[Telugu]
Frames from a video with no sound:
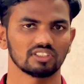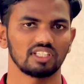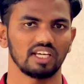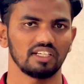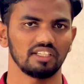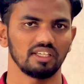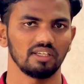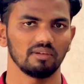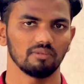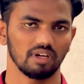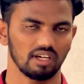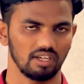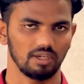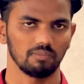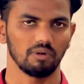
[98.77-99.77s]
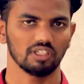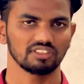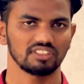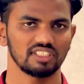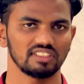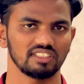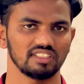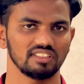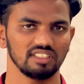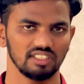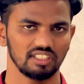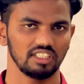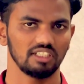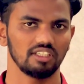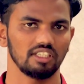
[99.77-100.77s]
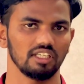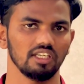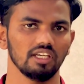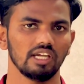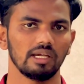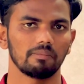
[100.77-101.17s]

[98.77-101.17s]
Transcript: సో దాన్ని అన్బాక్స్ చేసేసి దీన్ని